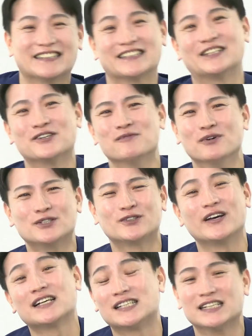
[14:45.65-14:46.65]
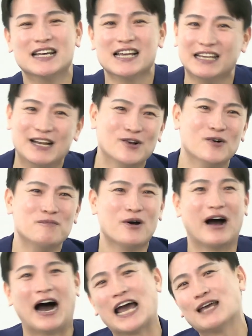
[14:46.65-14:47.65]
그리고 몬스터엑스
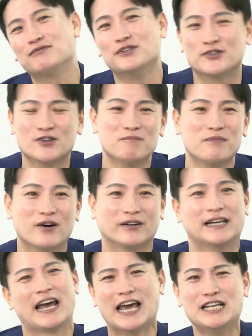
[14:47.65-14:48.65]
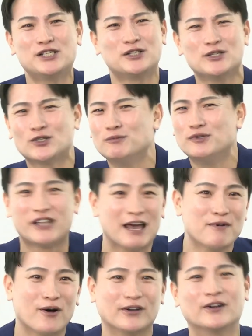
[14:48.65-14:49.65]
7명, 아이브 6명, NCT
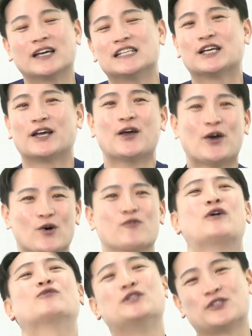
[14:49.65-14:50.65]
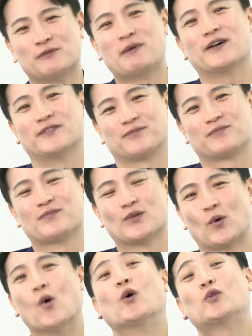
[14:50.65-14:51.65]
23명 이렇게 이제 외우고 있으면
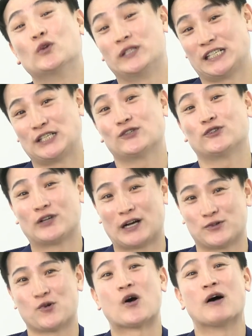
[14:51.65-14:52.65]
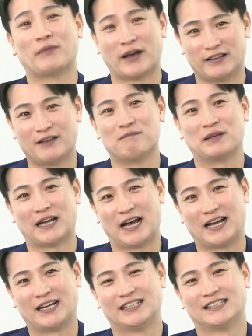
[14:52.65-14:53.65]
그것도 이제 친구들 가지고 공감대가 됩니다. 아,
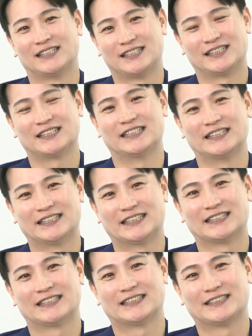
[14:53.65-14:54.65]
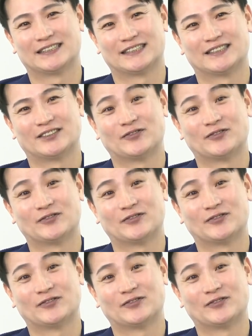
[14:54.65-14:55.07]
예. 그